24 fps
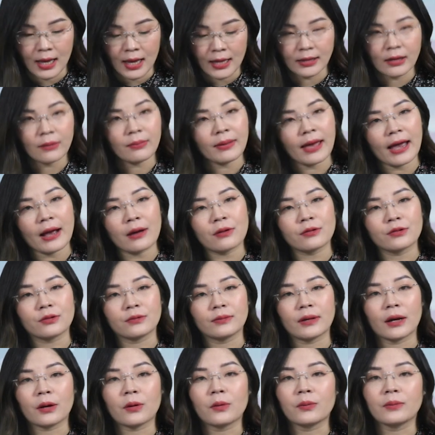Tiếp theo chúng
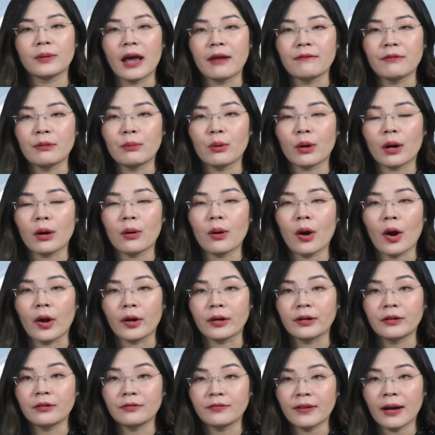ta cùng đến với một câu hỏi
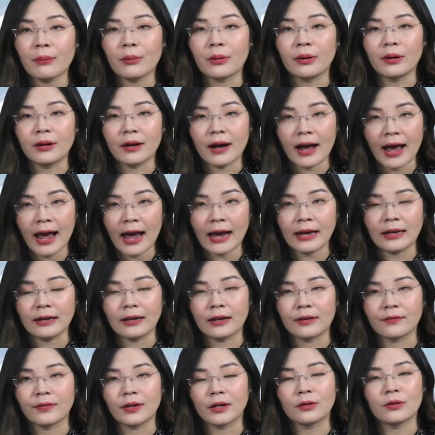ngữ pháp của N hai.
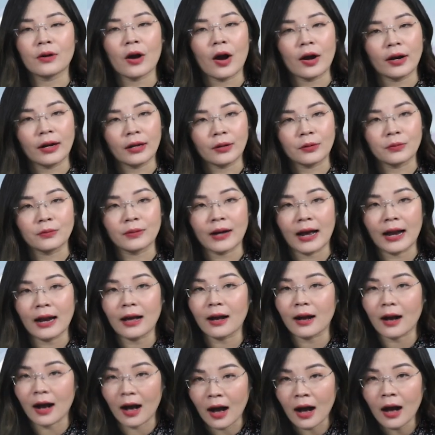Phần câu hỏi này cũng khá là
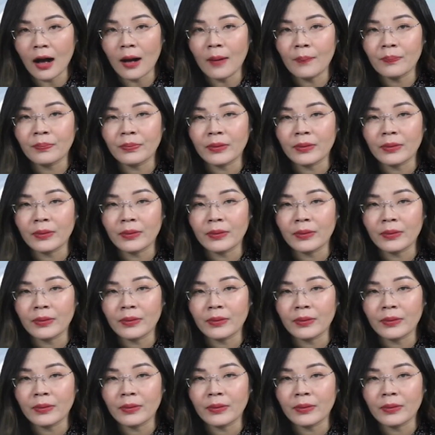khó.